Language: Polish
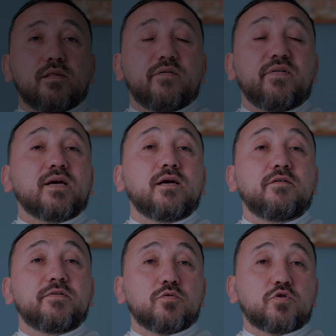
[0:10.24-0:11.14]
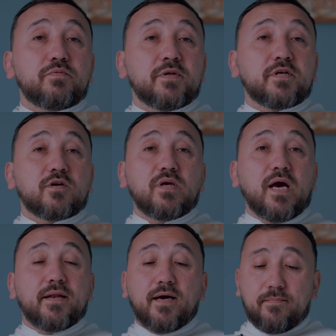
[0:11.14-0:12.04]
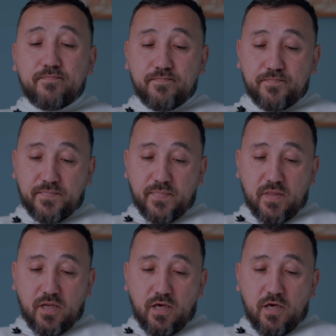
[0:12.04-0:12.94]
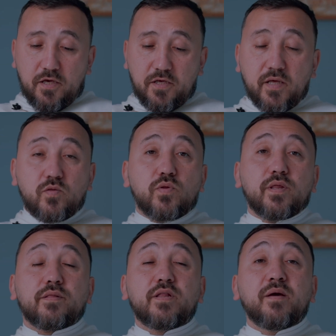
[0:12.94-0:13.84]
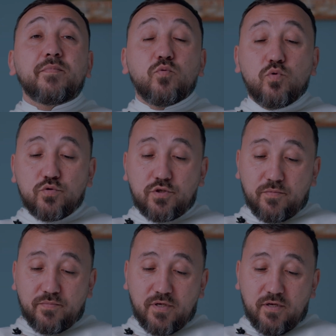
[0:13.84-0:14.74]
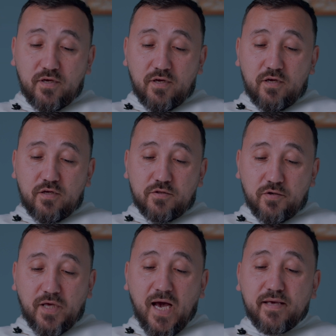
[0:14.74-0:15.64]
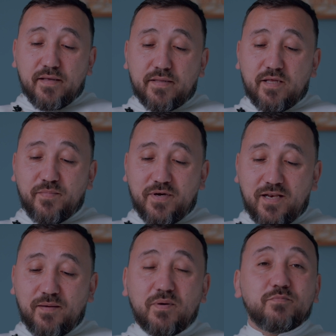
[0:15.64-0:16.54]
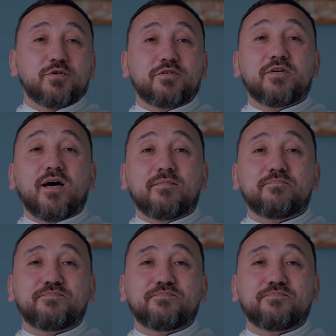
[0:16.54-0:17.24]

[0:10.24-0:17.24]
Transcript: z Ewangelii według świętego Jana. Jezus oznajmił ludziom: To ja jestem chlebem życia.